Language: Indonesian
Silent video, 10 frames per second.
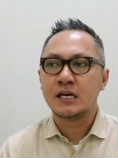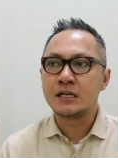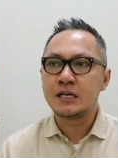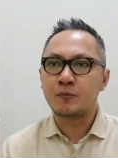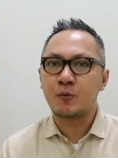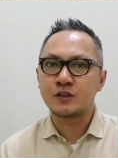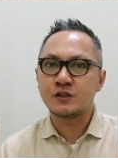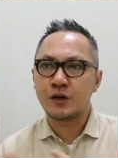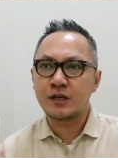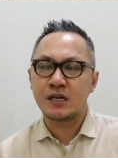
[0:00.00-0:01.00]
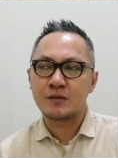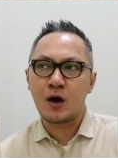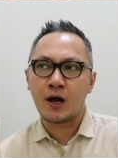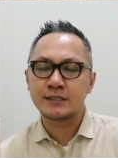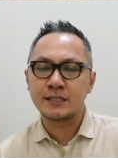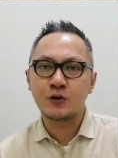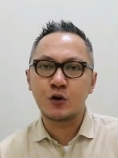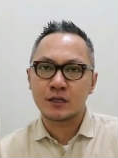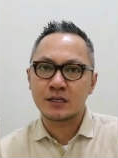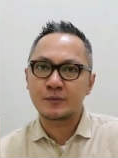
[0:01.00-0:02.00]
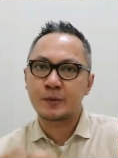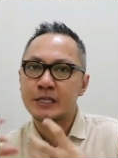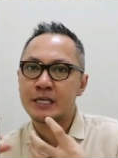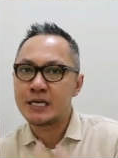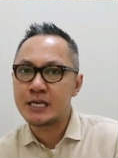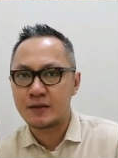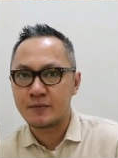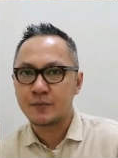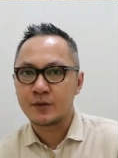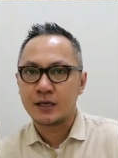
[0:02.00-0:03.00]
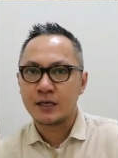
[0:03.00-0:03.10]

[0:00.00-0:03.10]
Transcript: dengan positioning saya mau akan jadi dokternya seperti ini.